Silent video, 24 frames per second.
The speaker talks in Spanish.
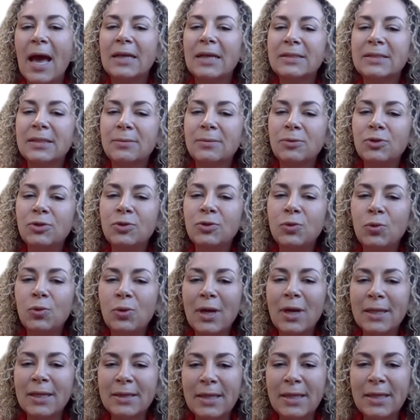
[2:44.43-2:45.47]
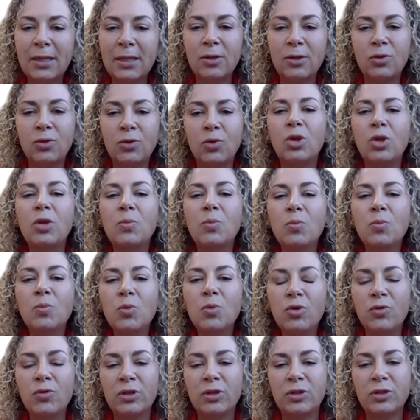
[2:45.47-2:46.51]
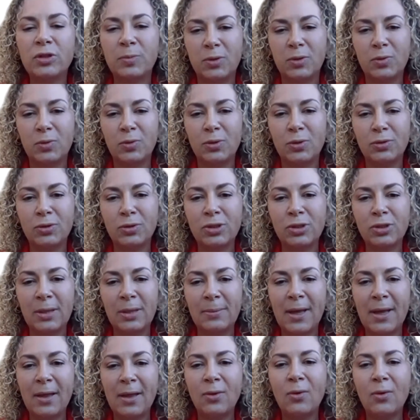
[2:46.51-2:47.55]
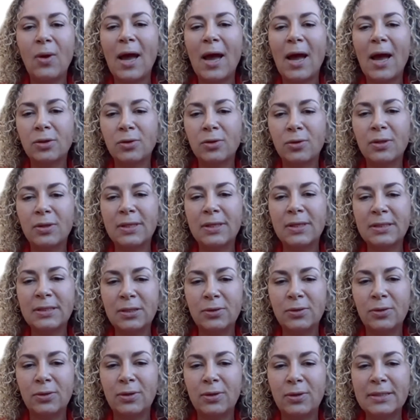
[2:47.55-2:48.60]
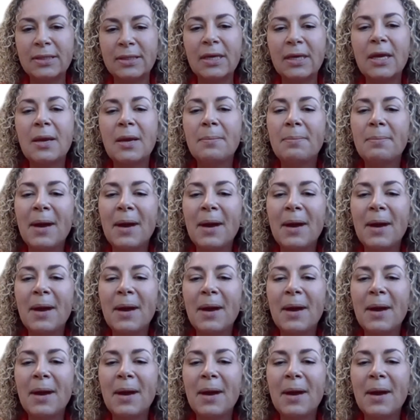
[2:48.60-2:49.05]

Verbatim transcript: hacemos un atento y muy respetuoso llamado a todas y todas